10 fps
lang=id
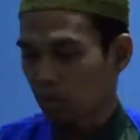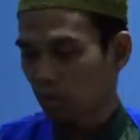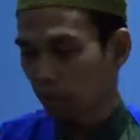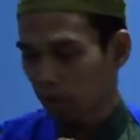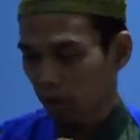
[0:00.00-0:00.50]

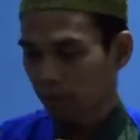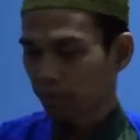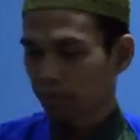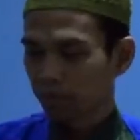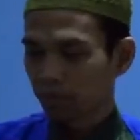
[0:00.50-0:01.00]
ucapannya
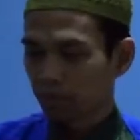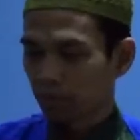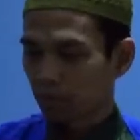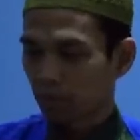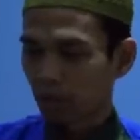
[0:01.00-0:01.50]

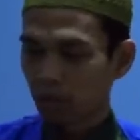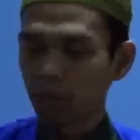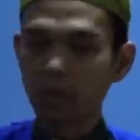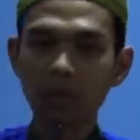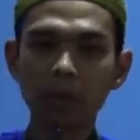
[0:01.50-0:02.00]
nah,
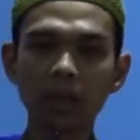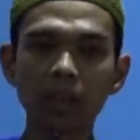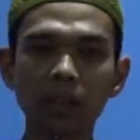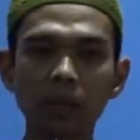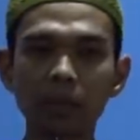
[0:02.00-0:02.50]
jadi bagaimana
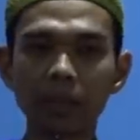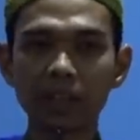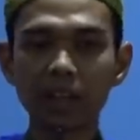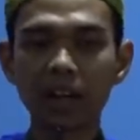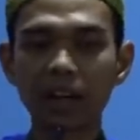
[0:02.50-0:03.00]
kita
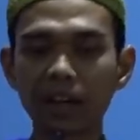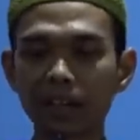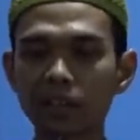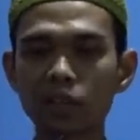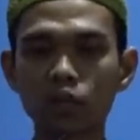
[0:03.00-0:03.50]

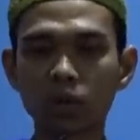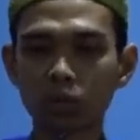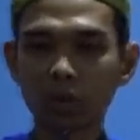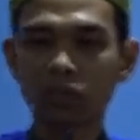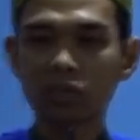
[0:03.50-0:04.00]
menyederhanakan sesuatu yang